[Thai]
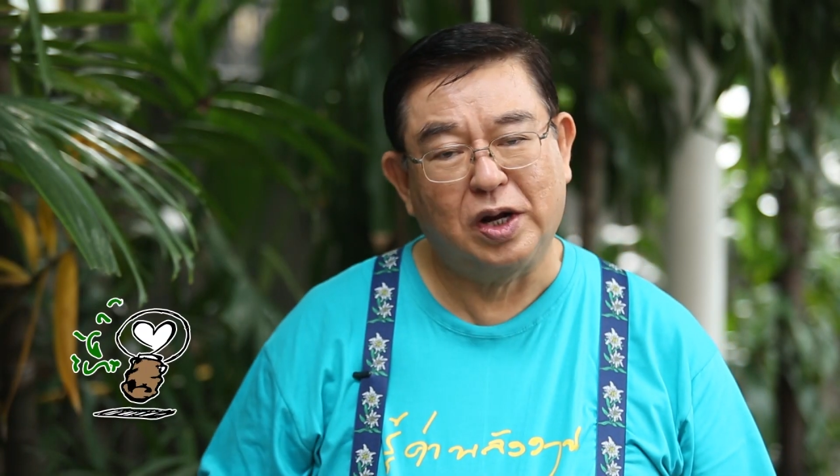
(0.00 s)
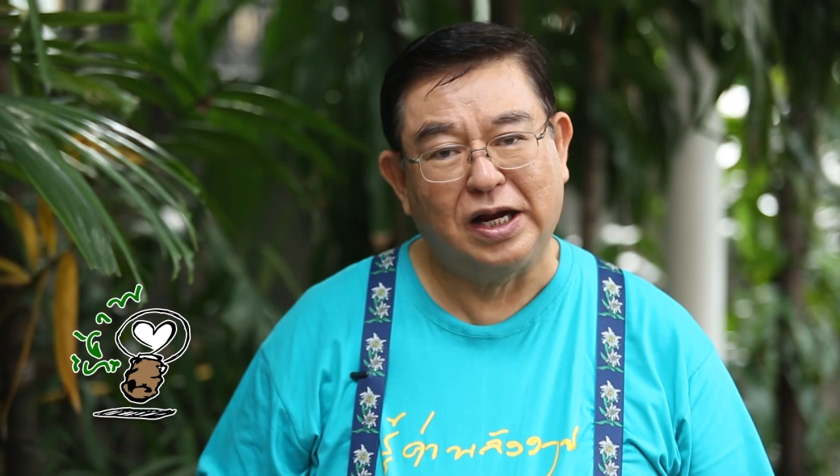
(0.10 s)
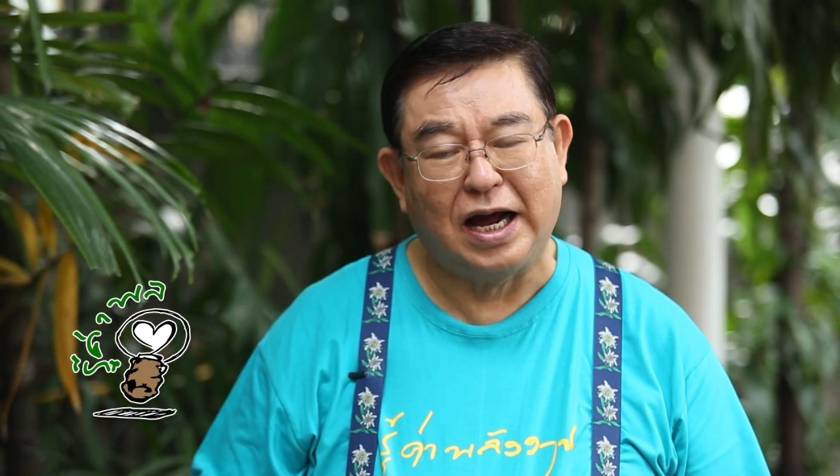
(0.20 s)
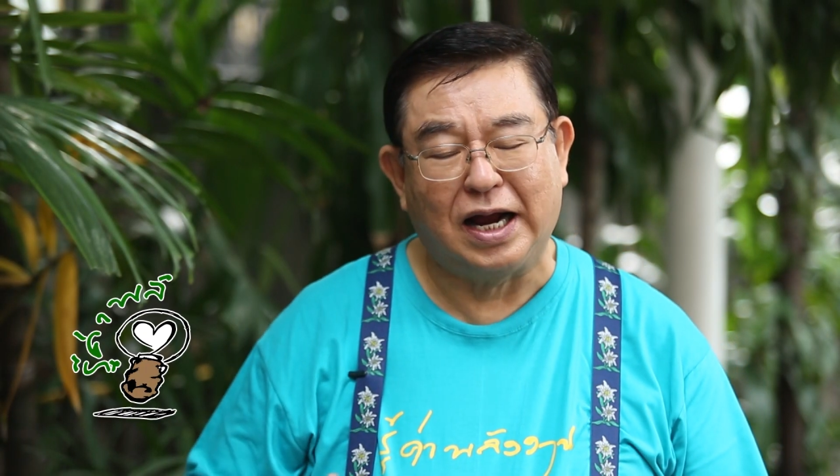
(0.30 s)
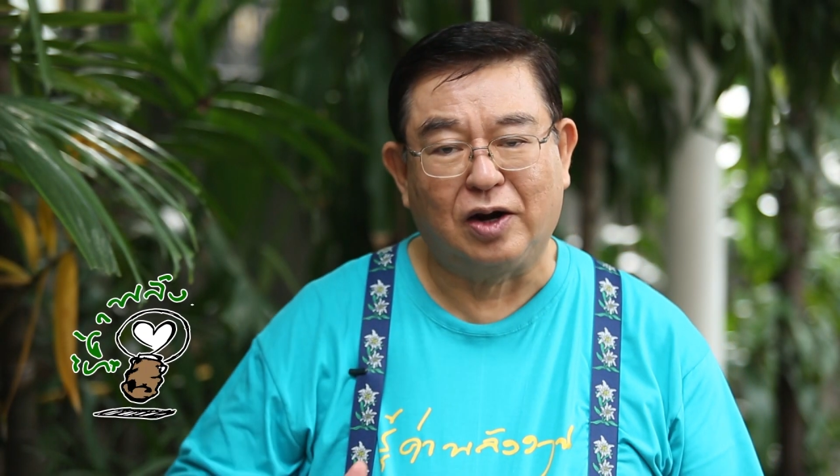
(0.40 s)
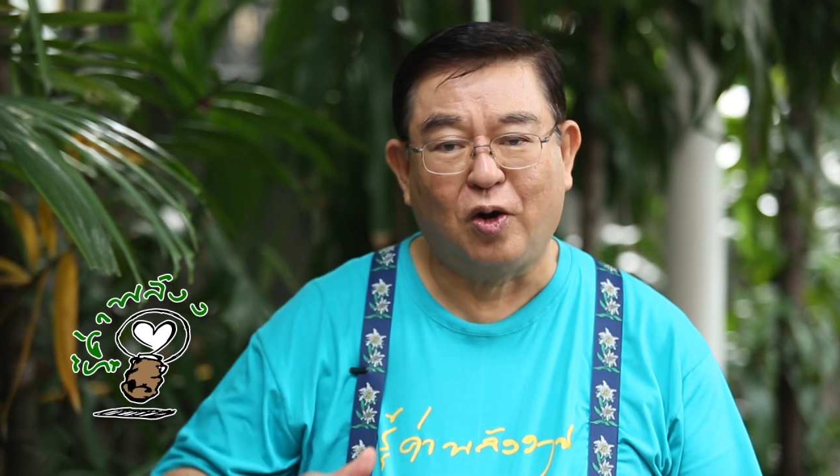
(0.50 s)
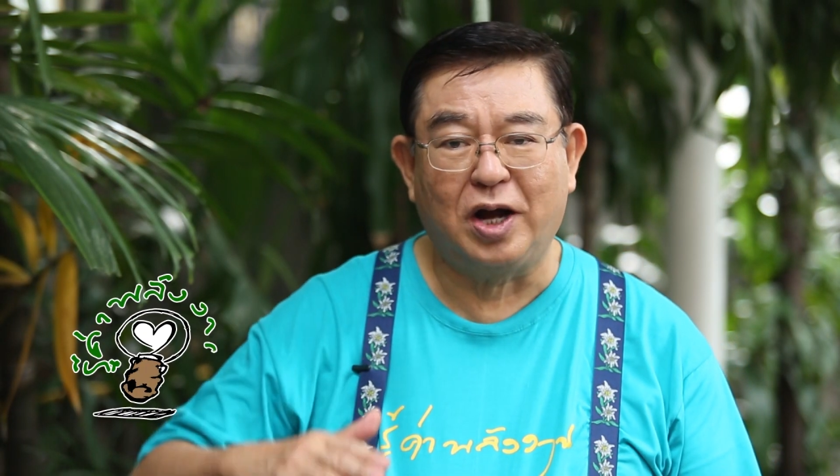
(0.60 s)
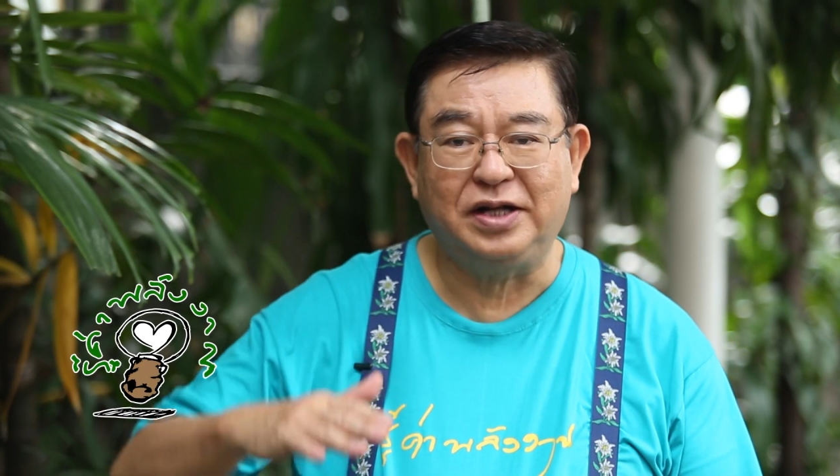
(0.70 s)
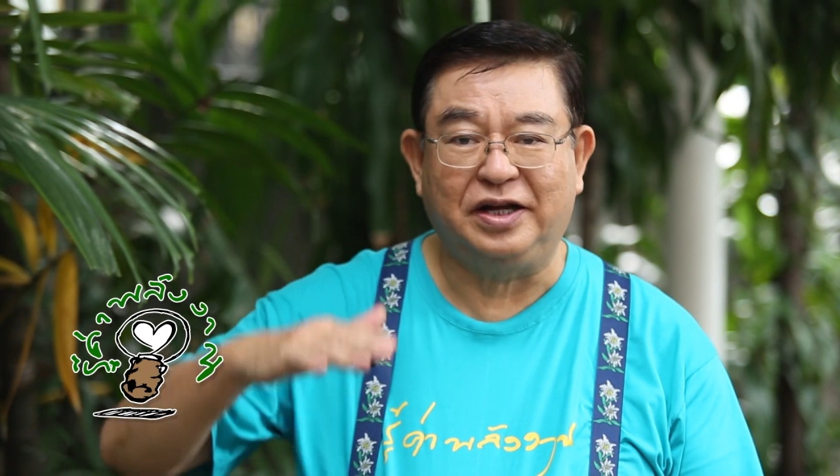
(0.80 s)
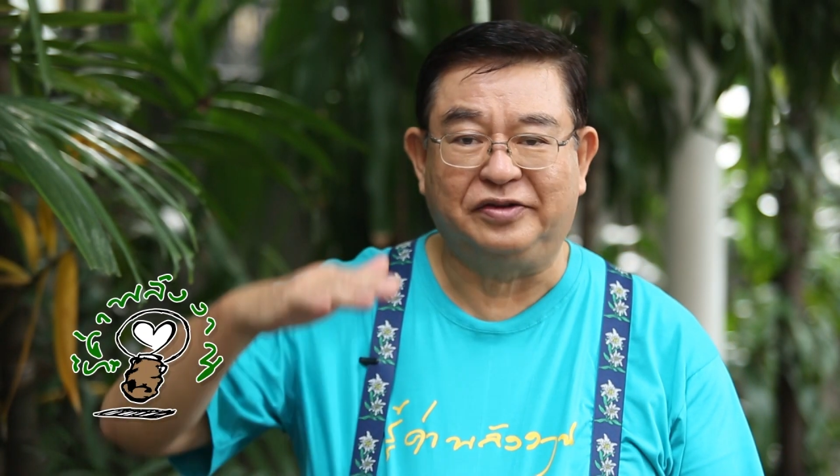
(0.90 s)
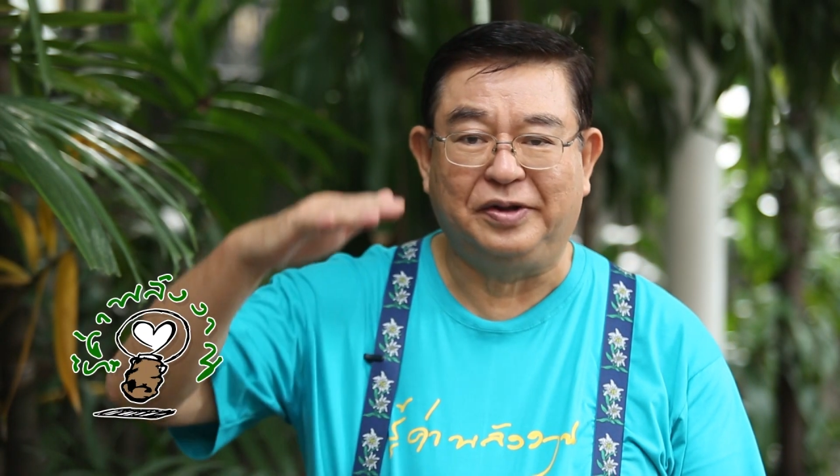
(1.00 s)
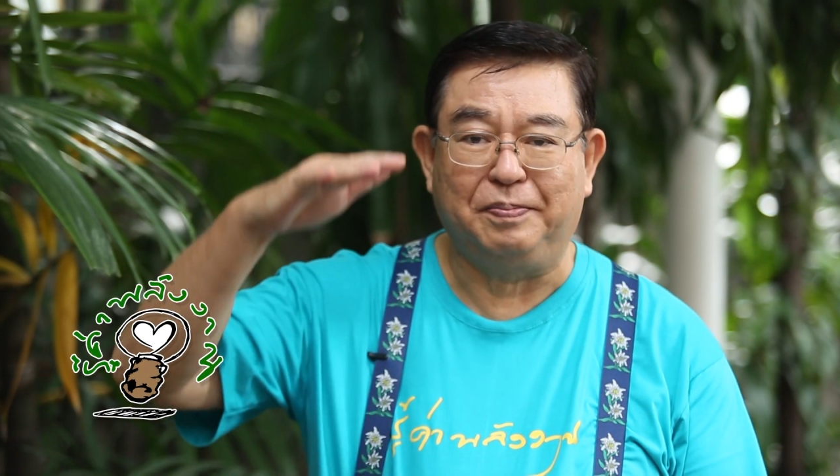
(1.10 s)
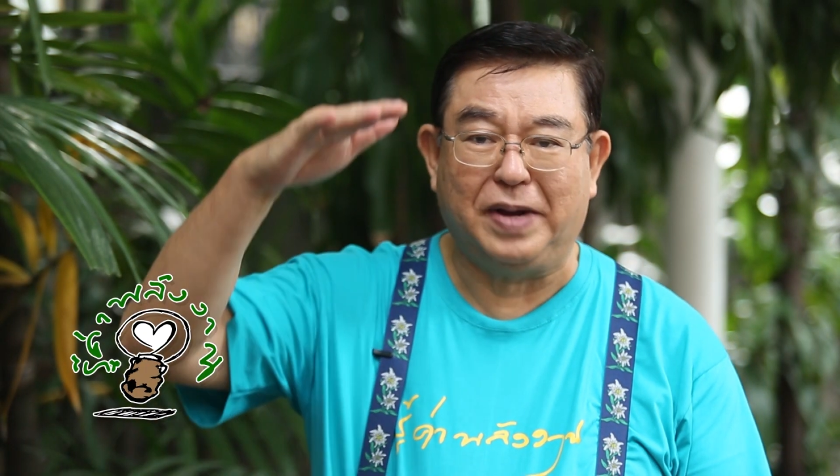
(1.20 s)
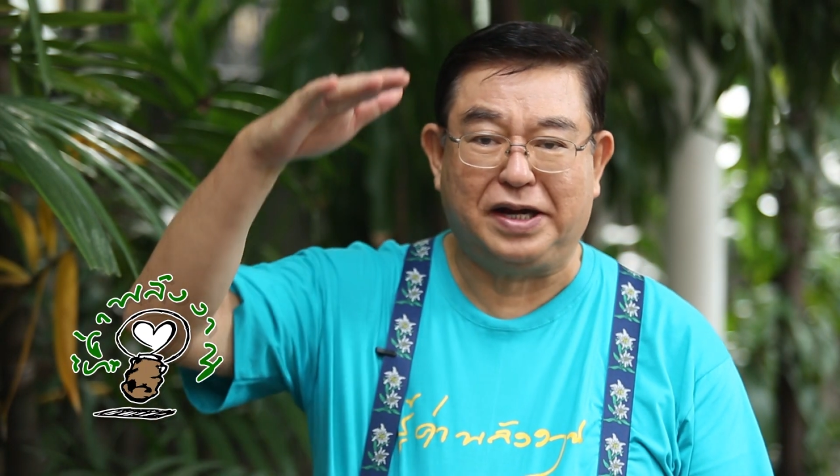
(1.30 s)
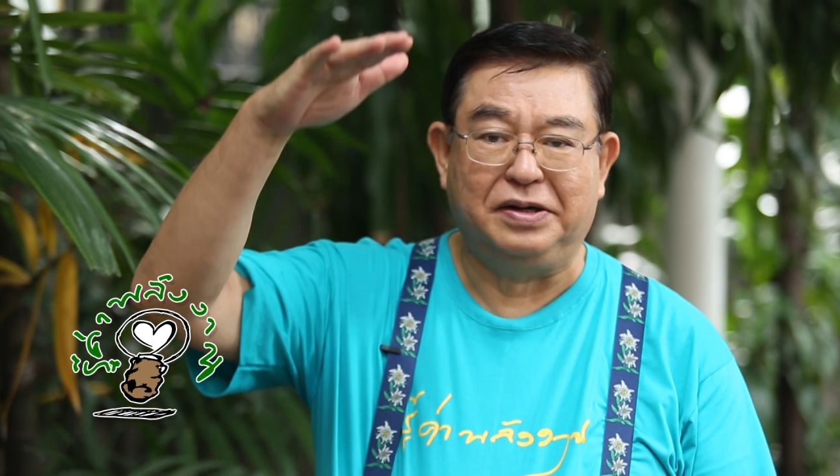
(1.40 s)
ขนาด
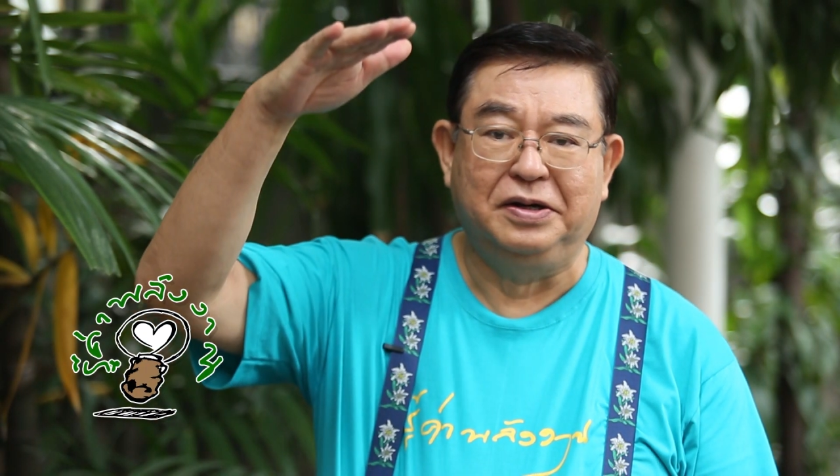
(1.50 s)
170 เมตร